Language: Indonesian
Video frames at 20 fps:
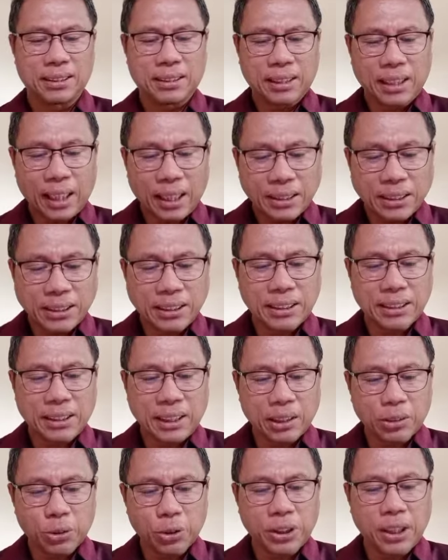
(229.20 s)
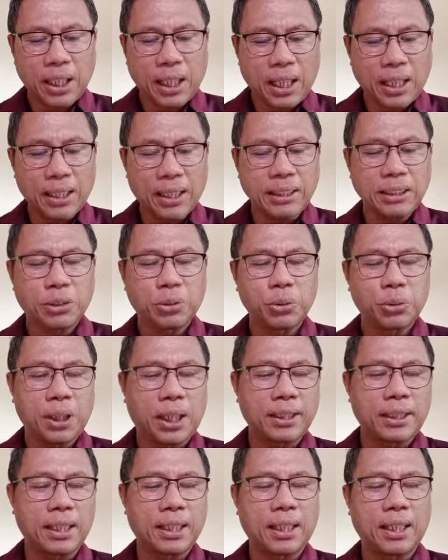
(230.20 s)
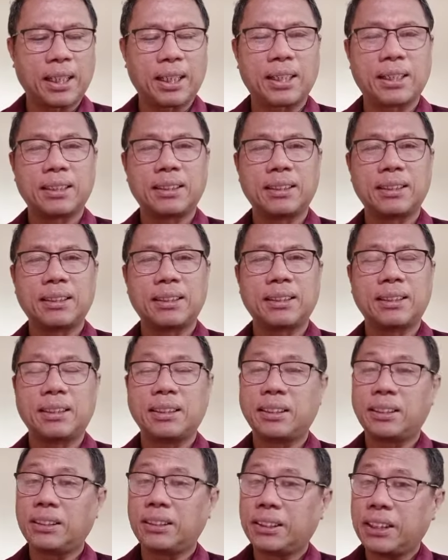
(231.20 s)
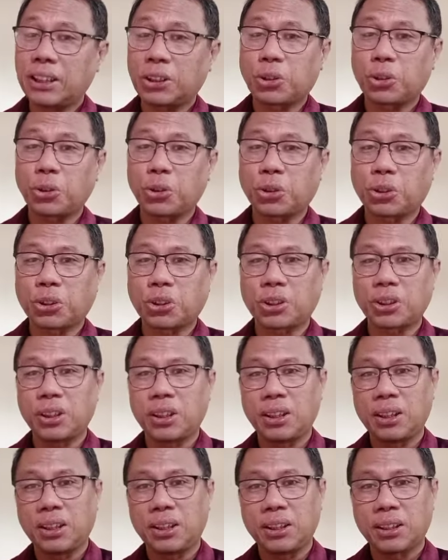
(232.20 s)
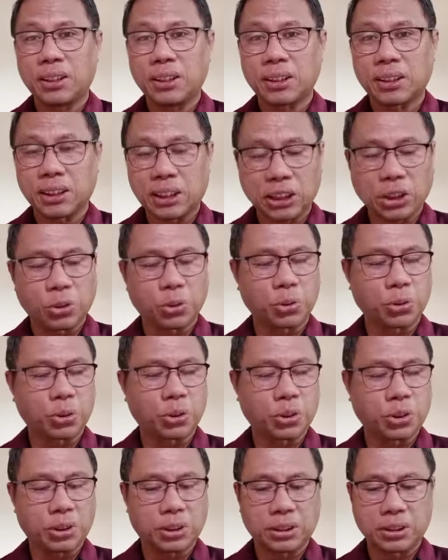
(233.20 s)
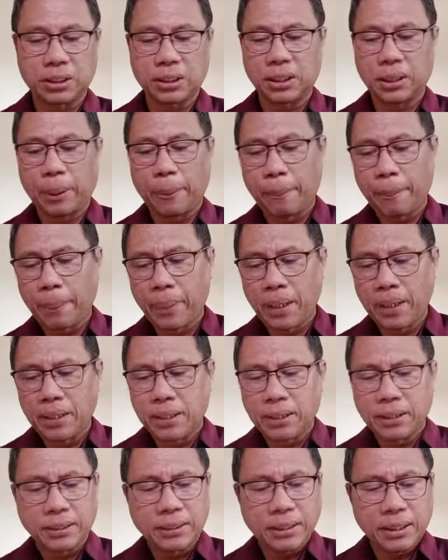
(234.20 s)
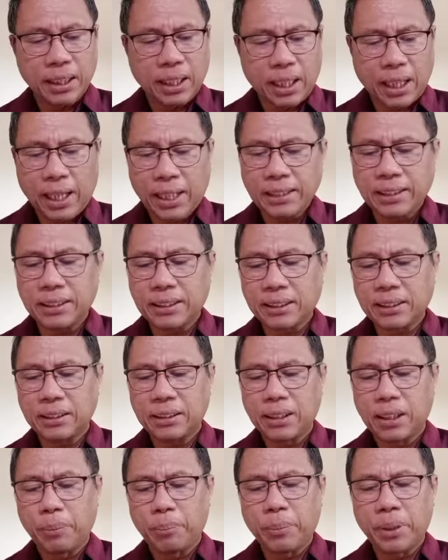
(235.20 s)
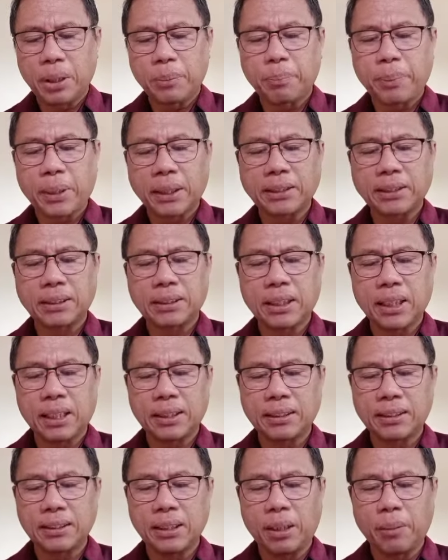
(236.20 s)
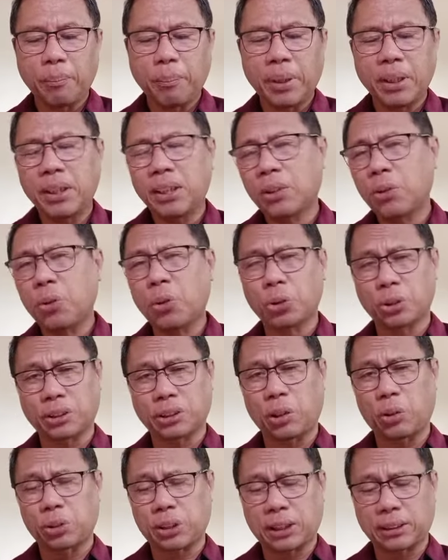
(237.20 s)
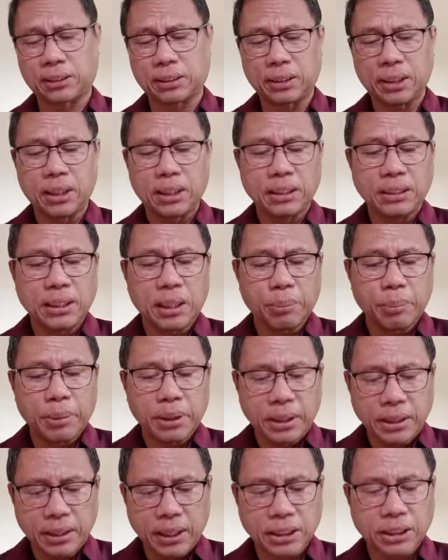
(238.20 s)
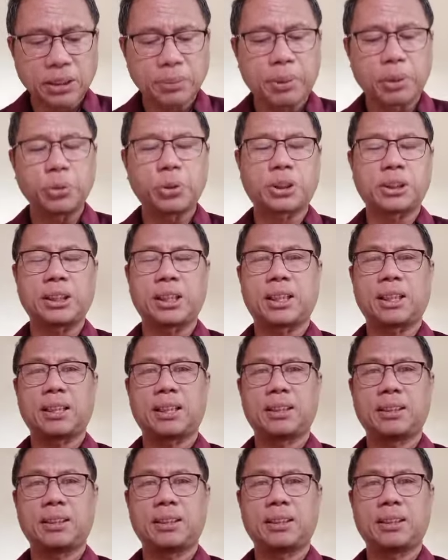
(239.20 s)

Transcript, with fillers: Kasih karunia Allah itu adalah Yesus Kristus. Dia hadir melepaskan belenggu Taurat yang menindas manusia.